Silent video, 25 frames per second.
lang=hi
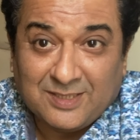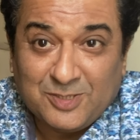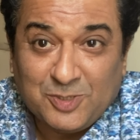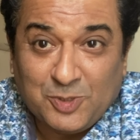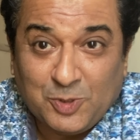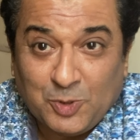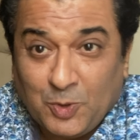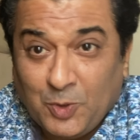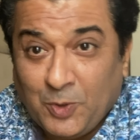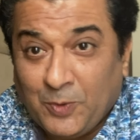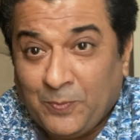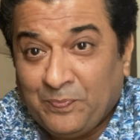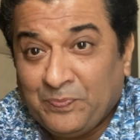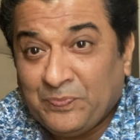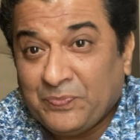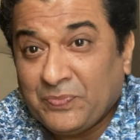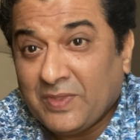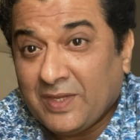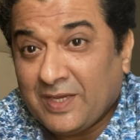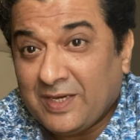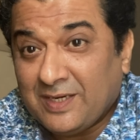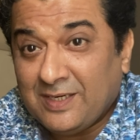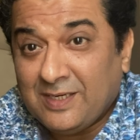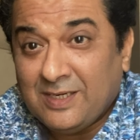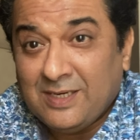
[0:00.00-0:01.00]
जो
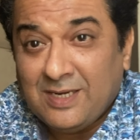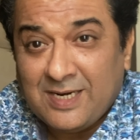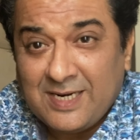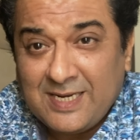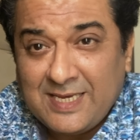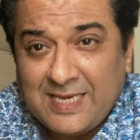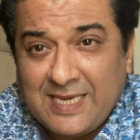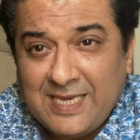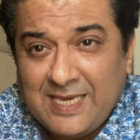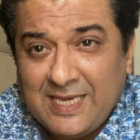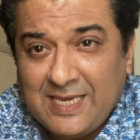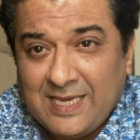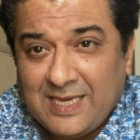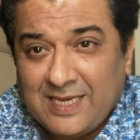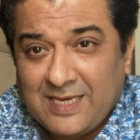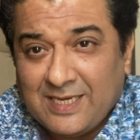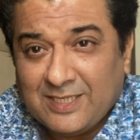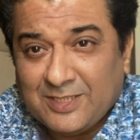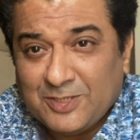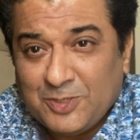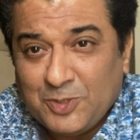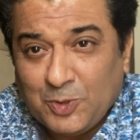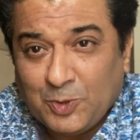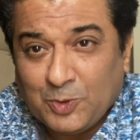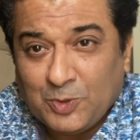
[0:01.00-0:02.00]
लड़के
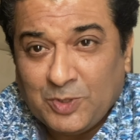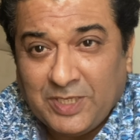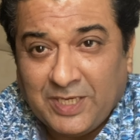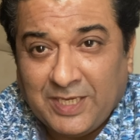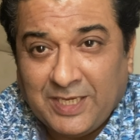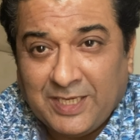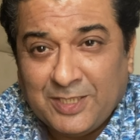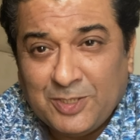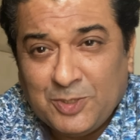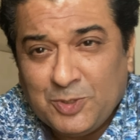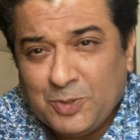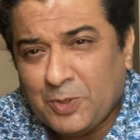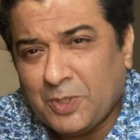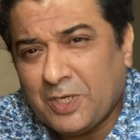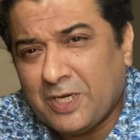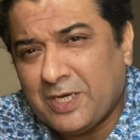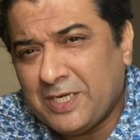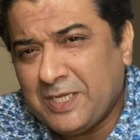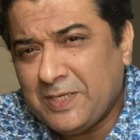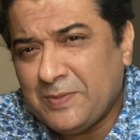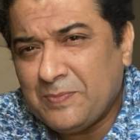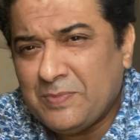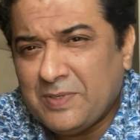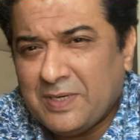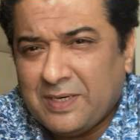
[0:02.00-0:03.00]
जो थे जो
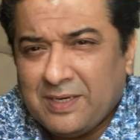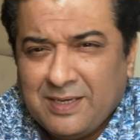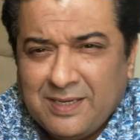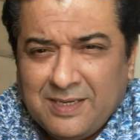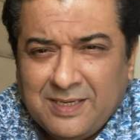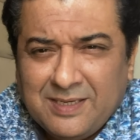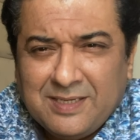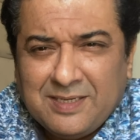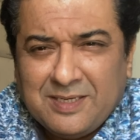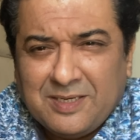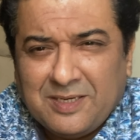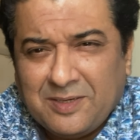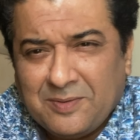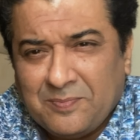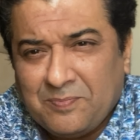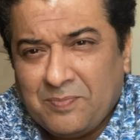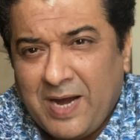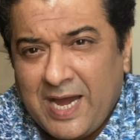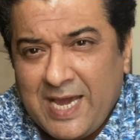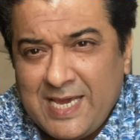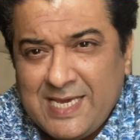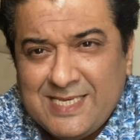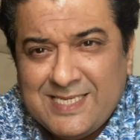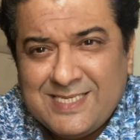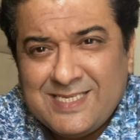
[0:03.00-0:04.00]
करीब
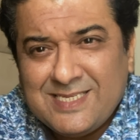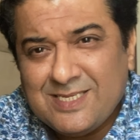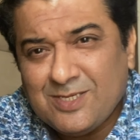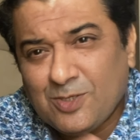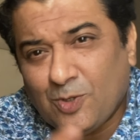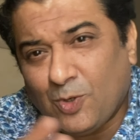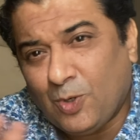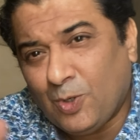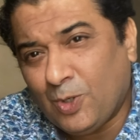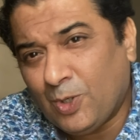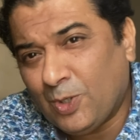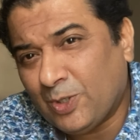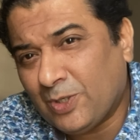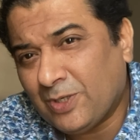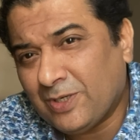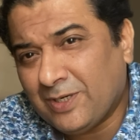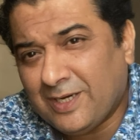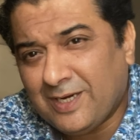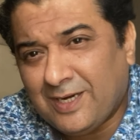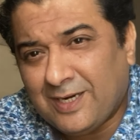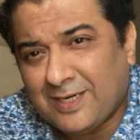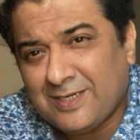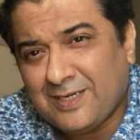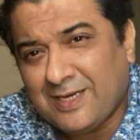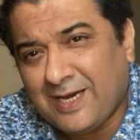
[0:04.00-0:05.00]
बाईस और
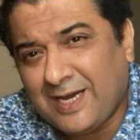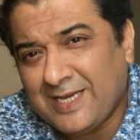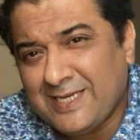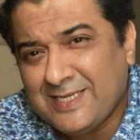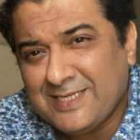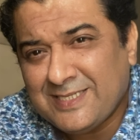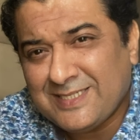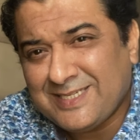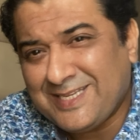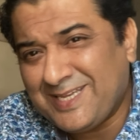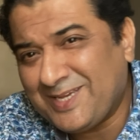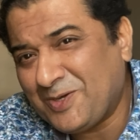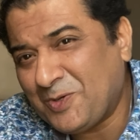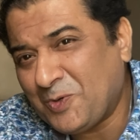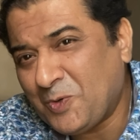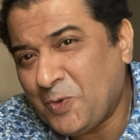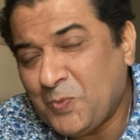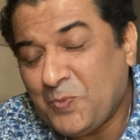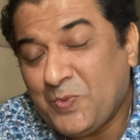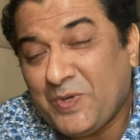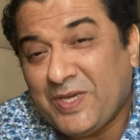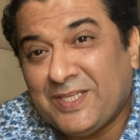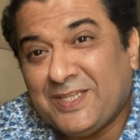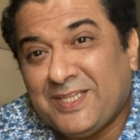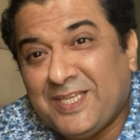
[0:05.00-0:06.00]
अट्ठाईस के
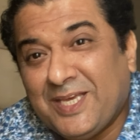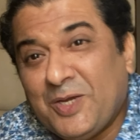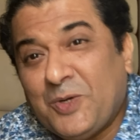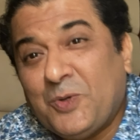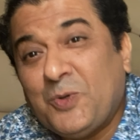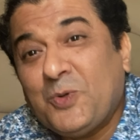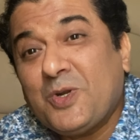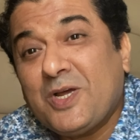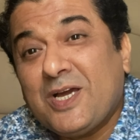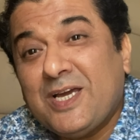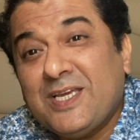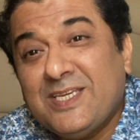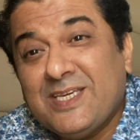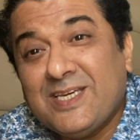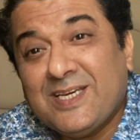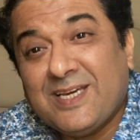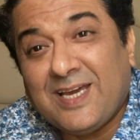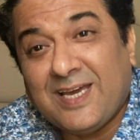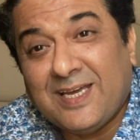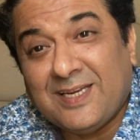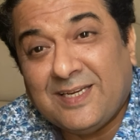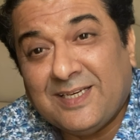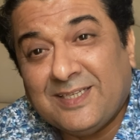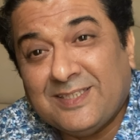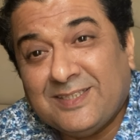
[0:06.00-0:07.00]
ग्रुप के थे उनका ये
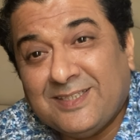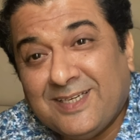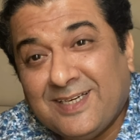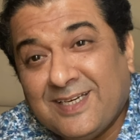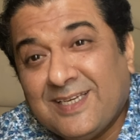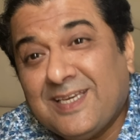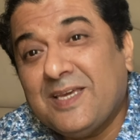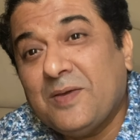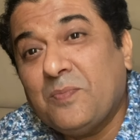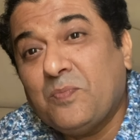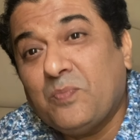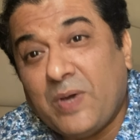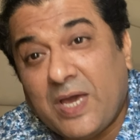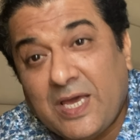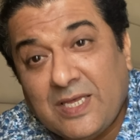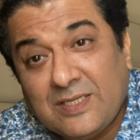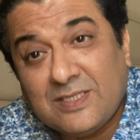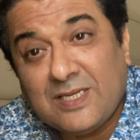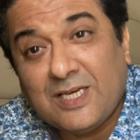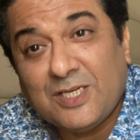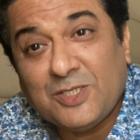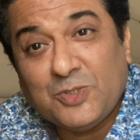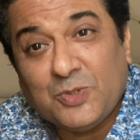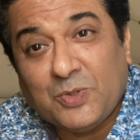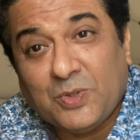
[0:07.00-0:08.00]
कहना था कि
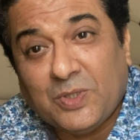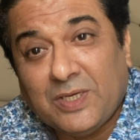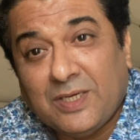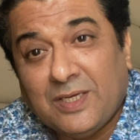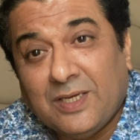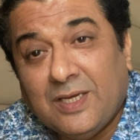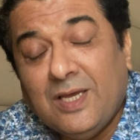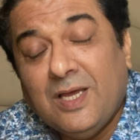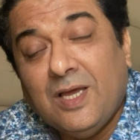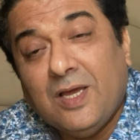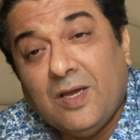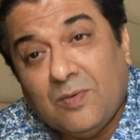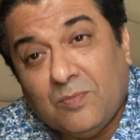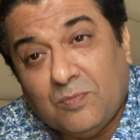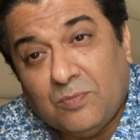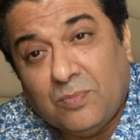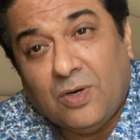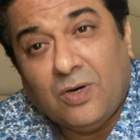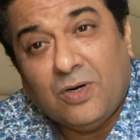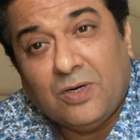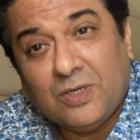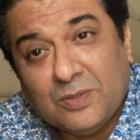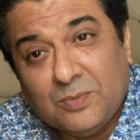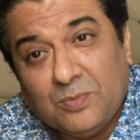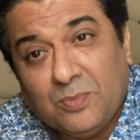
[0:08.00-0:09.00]
पैसा जो है
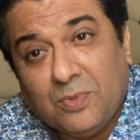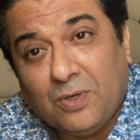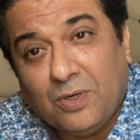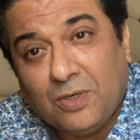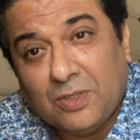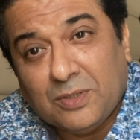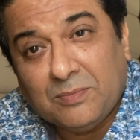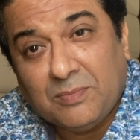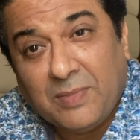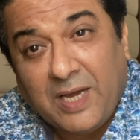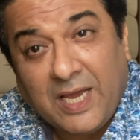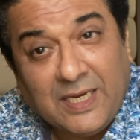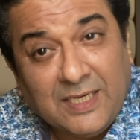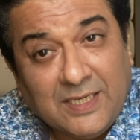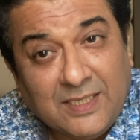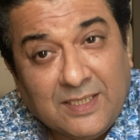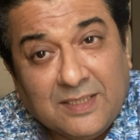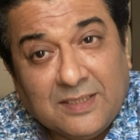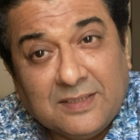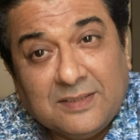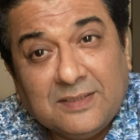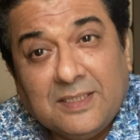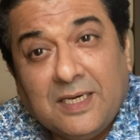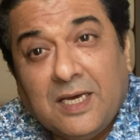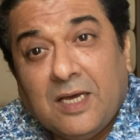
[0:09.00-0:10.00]
बहुत बहुत मायने
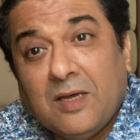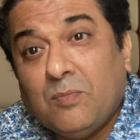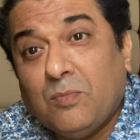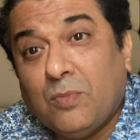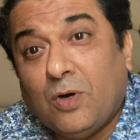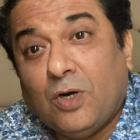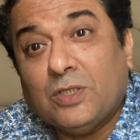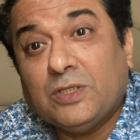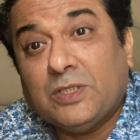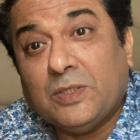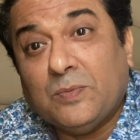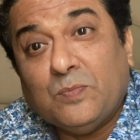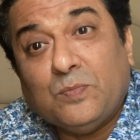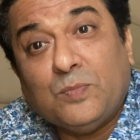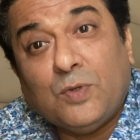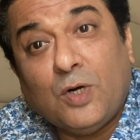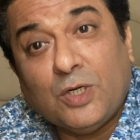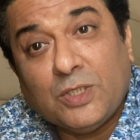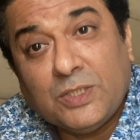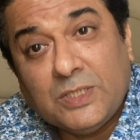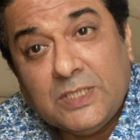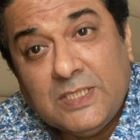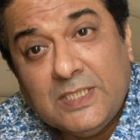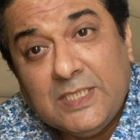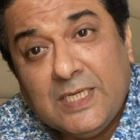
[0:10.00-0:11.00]
रखता है बहुत
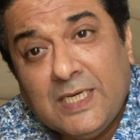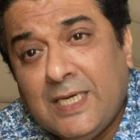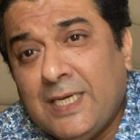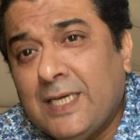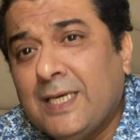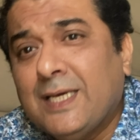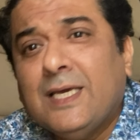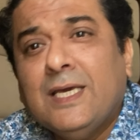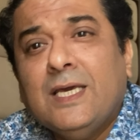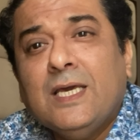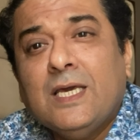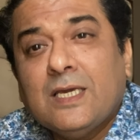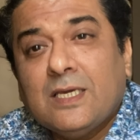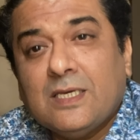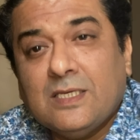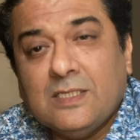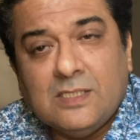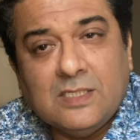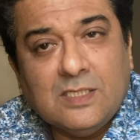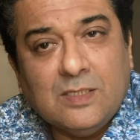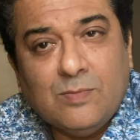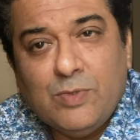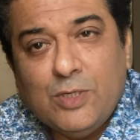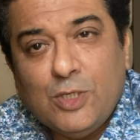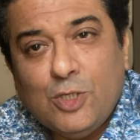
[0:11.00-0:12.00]
इम्पॉर्टेंट है
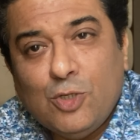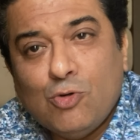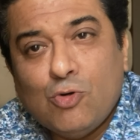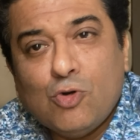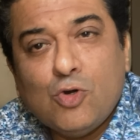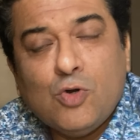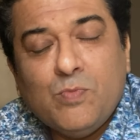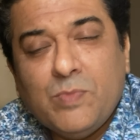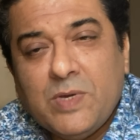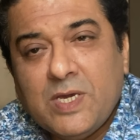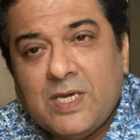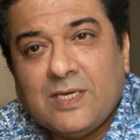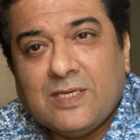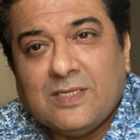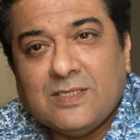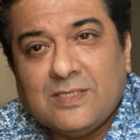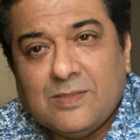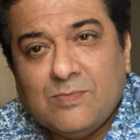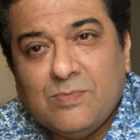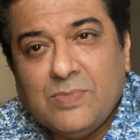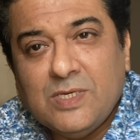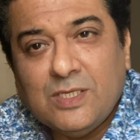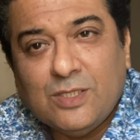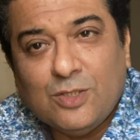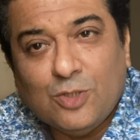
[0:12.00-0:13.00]
किसी भी युग में किसी
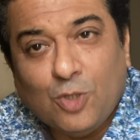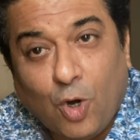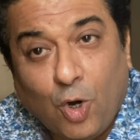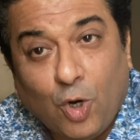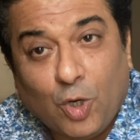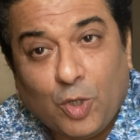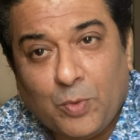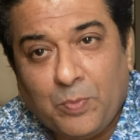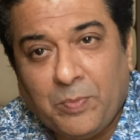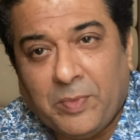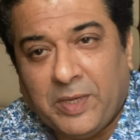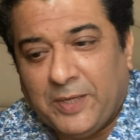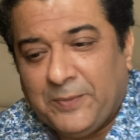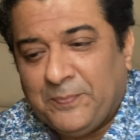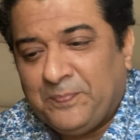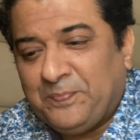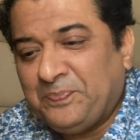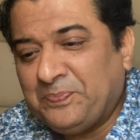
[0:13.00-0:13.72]
भी दौर में